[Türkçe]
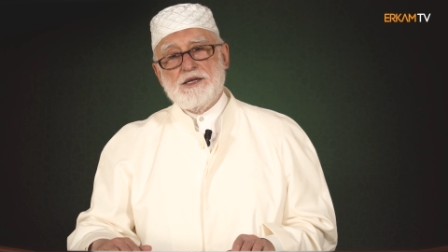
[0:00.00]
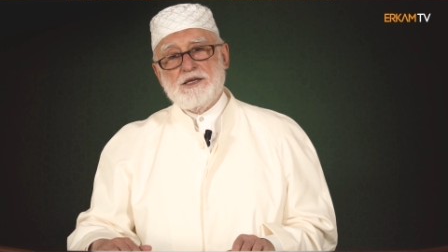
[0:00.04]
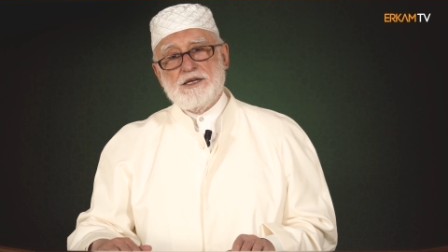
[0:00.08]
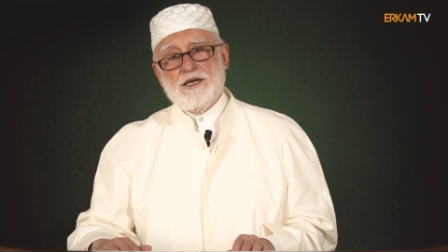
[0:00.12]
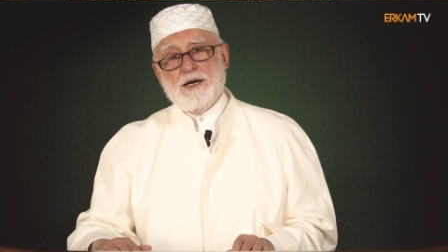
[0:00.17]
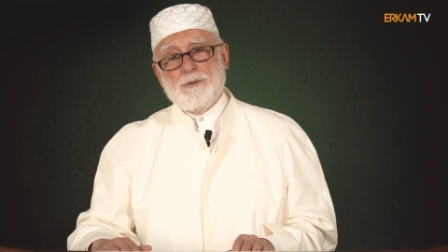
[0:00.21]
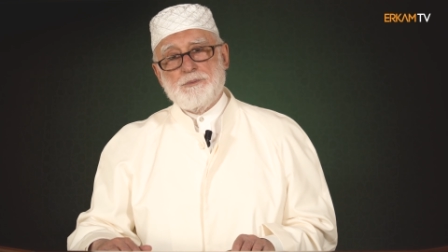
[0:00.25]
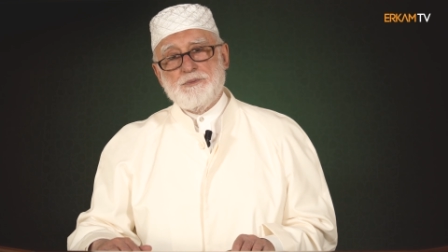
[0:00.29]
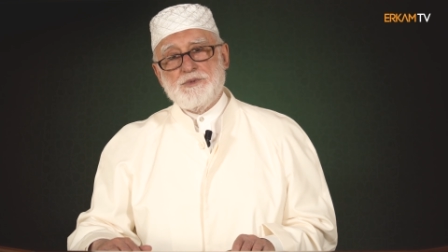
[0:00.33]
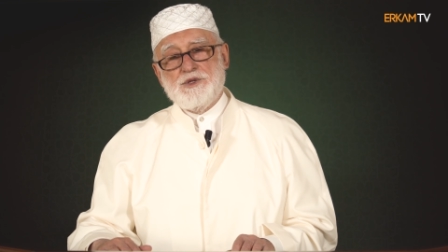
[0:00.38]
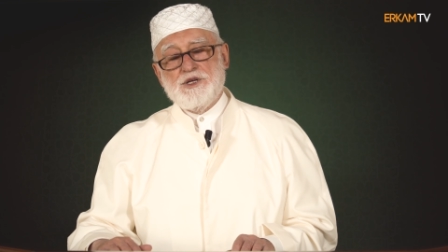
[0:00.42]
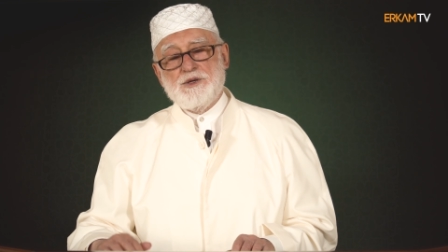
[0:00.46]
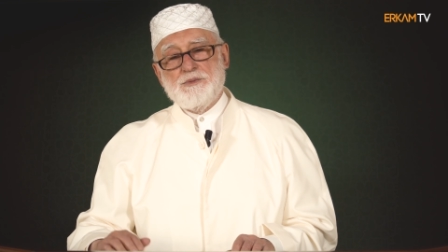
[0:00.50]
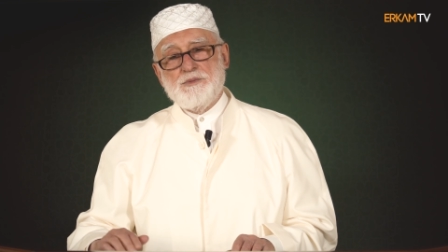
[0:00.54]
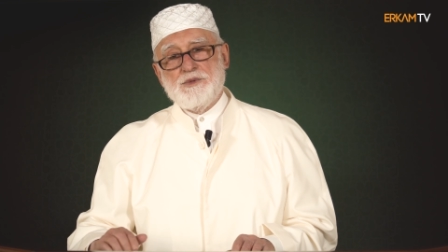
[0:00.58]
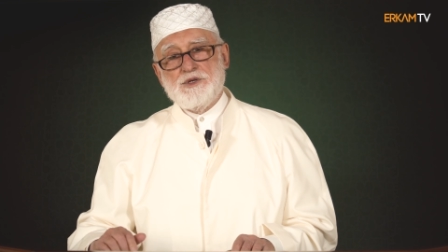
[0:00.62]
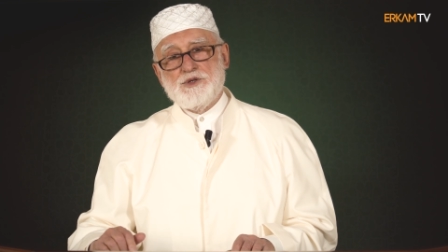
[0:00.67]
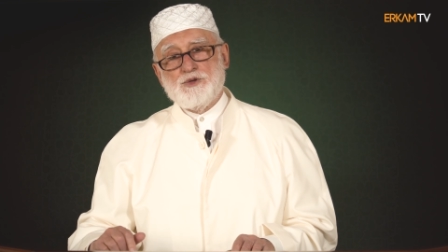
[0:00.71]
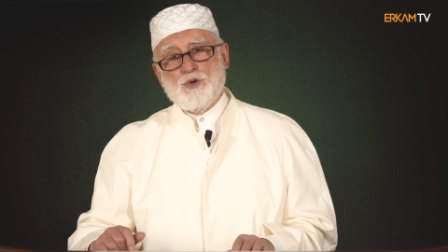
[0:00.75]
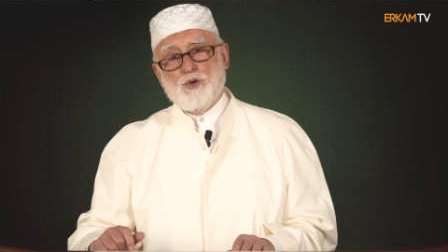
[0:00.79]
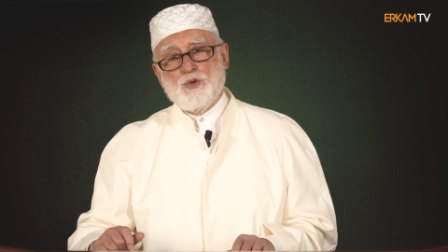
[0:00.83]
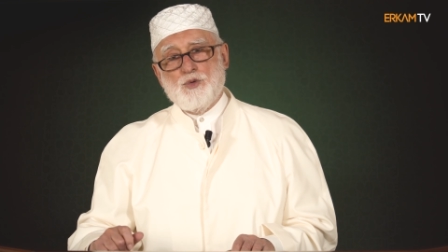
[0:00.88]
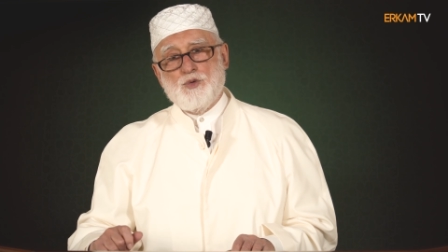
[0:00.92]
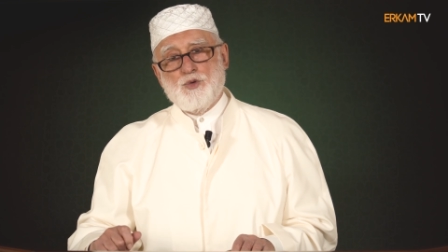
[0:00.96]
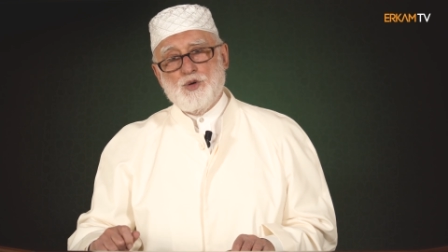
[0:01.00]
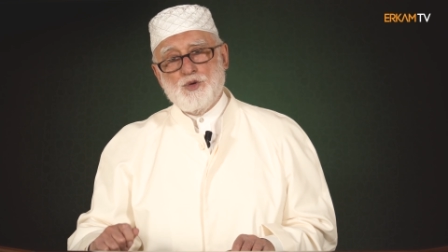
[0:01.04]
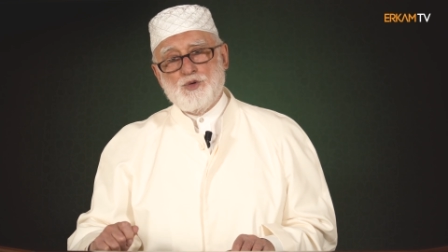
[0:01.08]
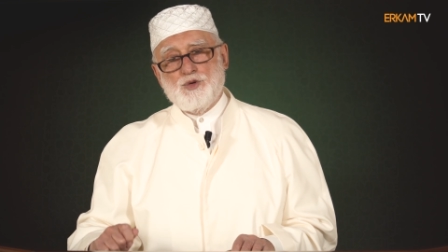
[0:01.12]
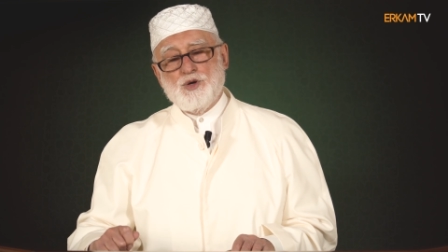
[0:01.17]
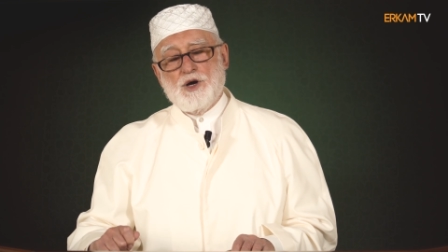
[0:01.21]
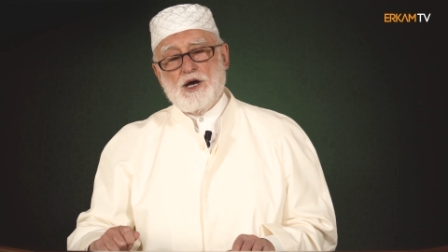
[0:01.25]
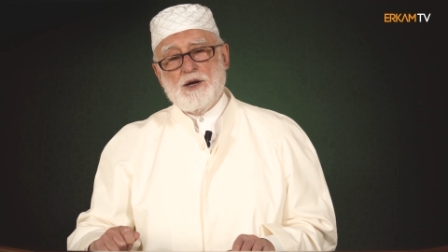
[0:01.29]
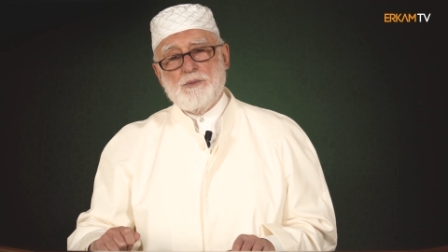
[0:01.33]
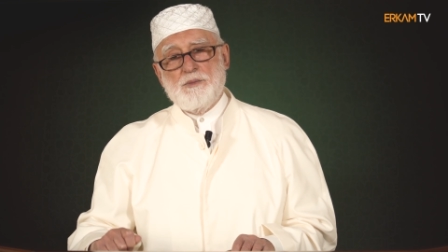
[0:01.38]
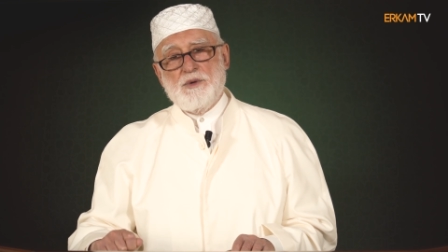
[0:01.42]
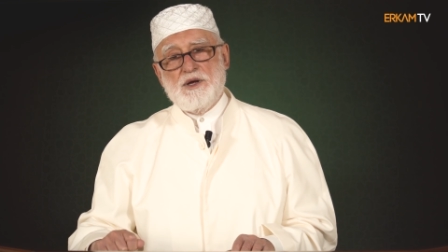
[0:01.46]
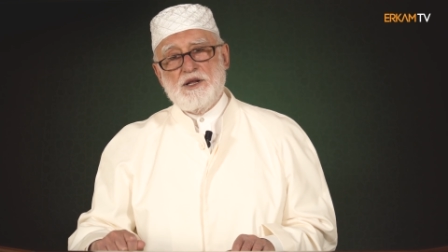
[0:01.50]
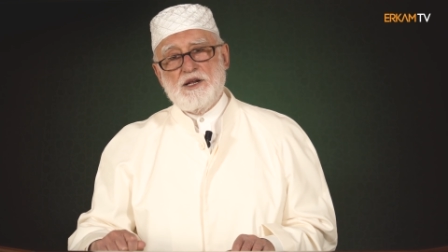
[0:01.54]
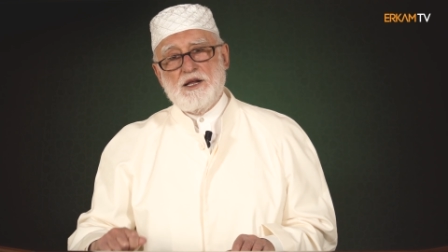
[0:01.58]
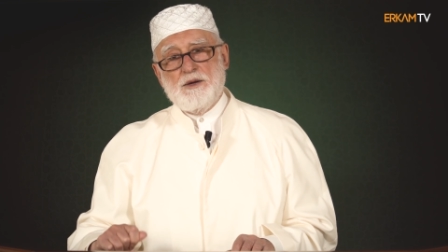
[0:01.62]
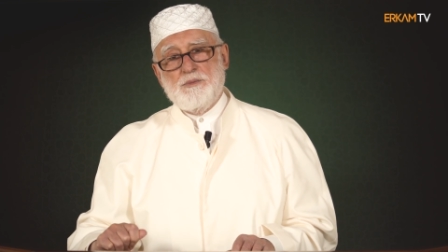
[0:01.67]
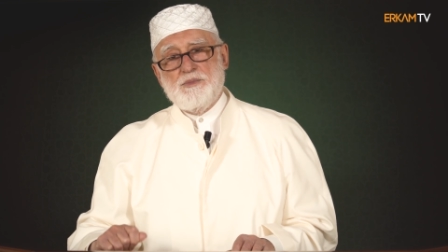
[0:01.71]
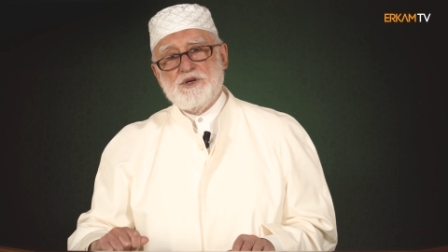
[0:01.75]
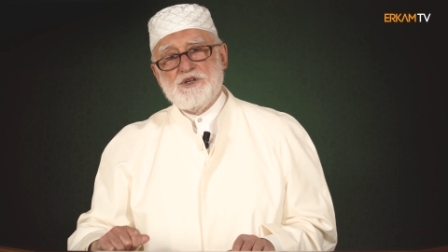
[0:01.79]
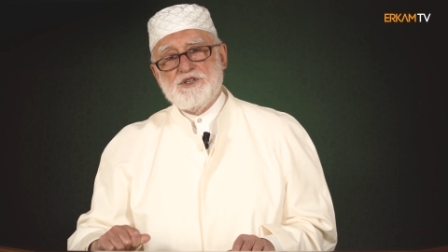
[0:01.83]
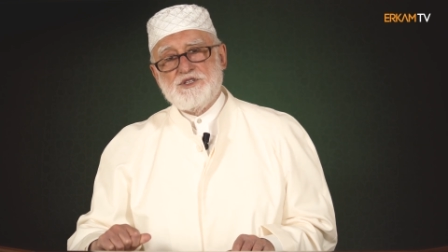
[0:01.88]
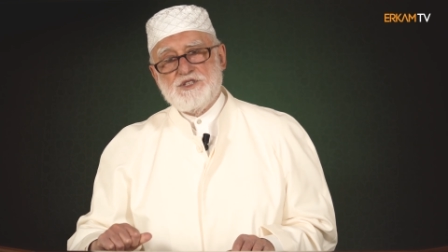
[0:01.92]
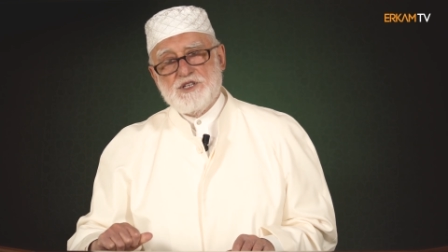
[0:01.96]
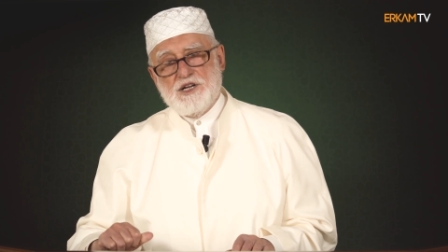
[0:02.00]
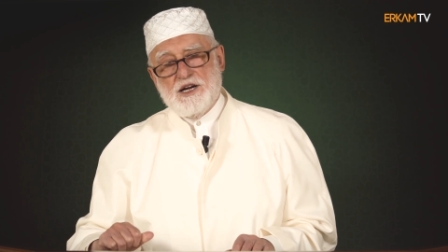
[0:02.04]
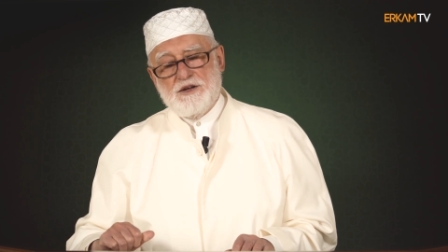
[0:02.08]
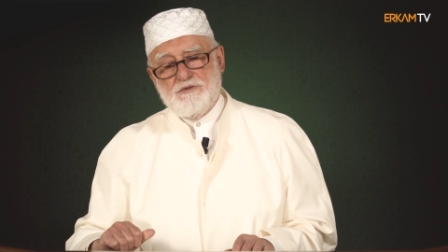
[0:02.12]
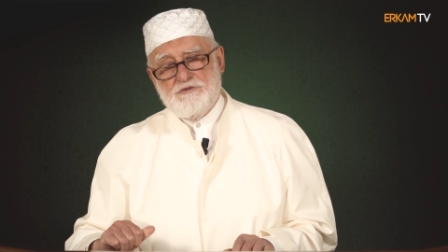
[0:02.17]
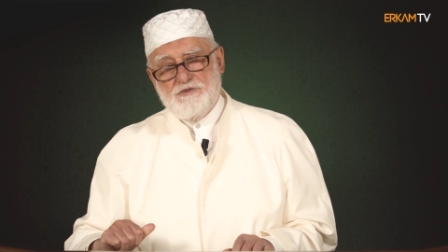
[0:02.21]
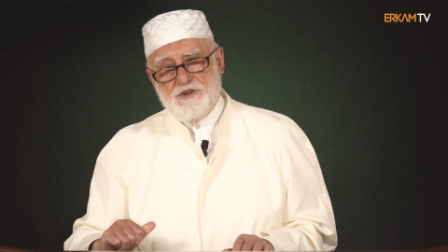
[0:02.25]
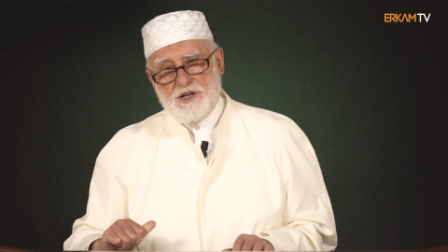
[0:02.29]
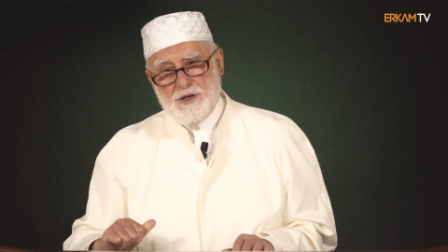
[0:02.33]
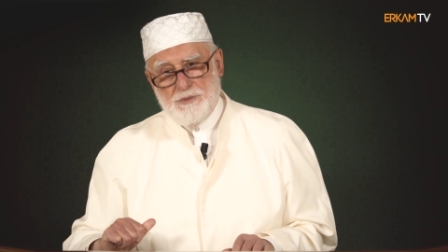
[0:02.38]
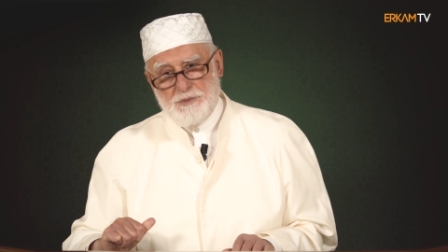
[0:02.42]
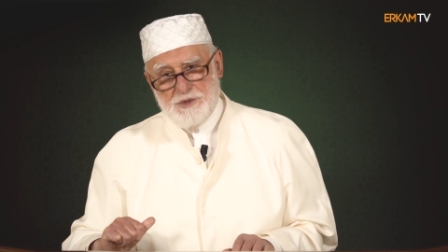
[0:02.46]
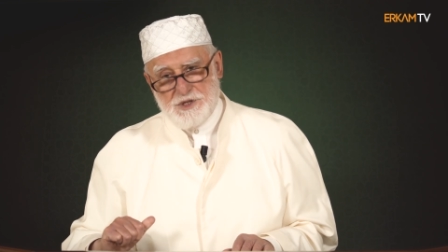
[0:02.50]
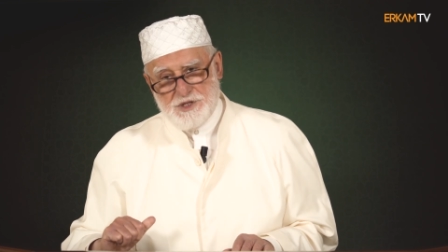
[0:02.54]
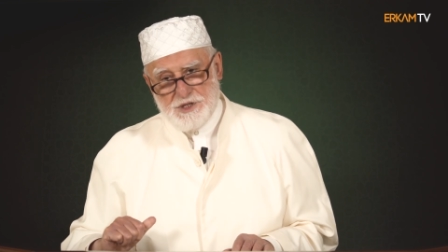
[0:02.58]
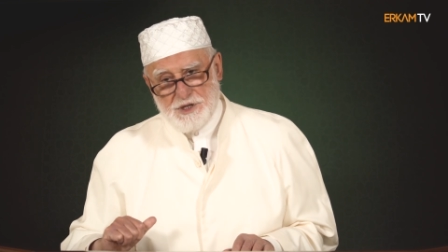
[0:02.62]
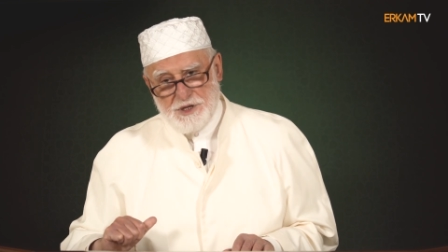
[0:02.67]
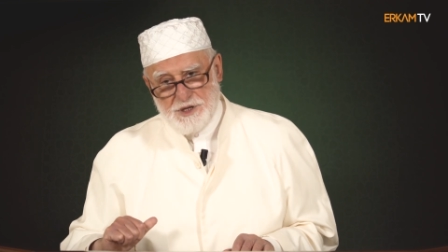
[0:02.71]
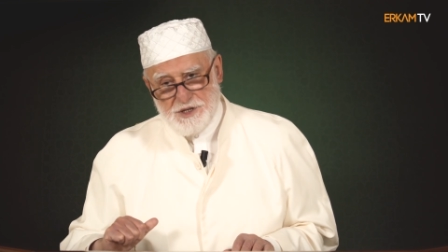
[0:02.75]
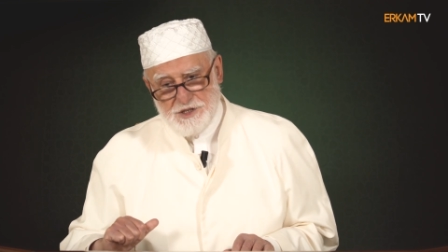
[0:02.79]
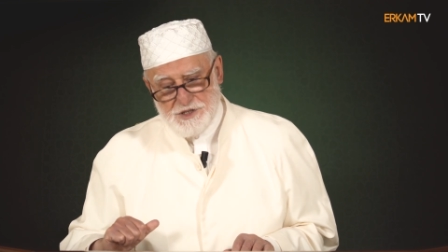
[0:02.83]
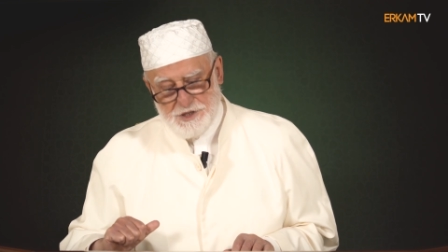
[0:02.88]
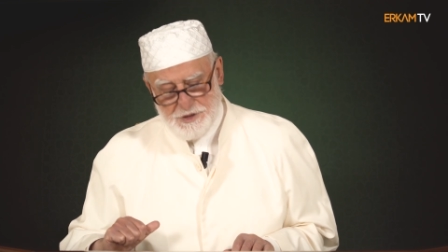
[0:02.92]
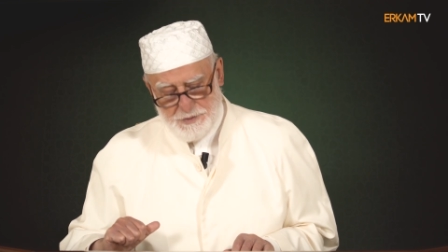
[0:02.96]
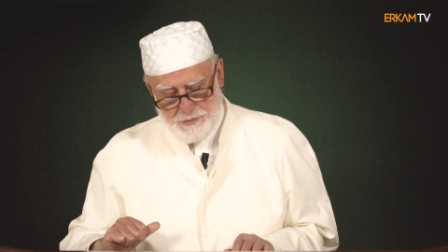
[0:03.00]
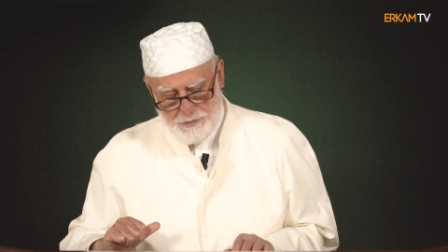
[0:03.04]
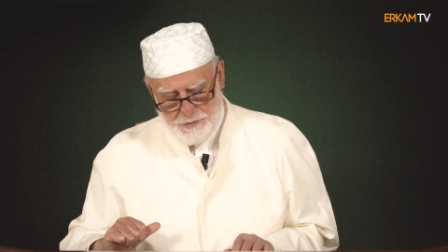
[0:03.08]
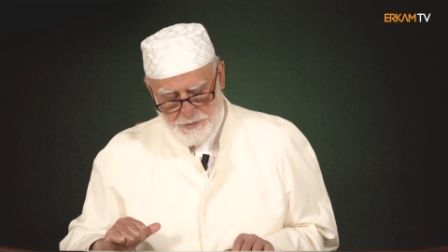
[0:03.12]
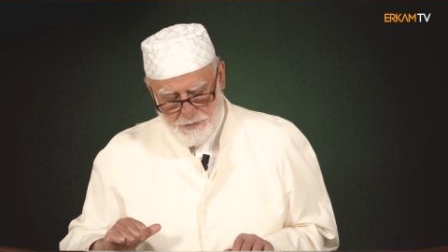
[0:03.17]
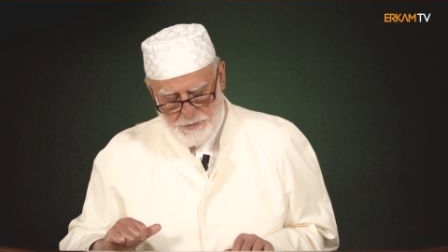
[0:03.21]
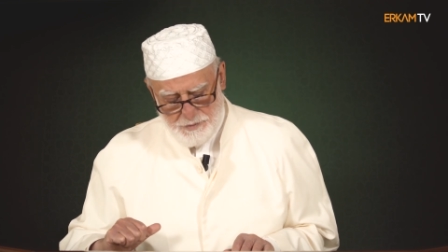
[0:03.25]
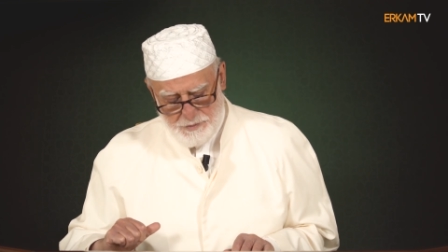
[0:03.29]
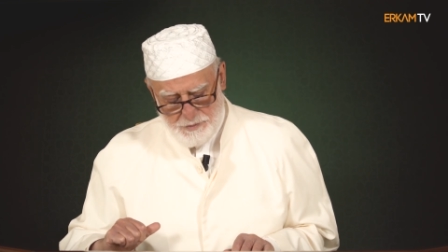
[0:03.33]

yaptığımız o kötü amele bir ızdırap vermesi lazım.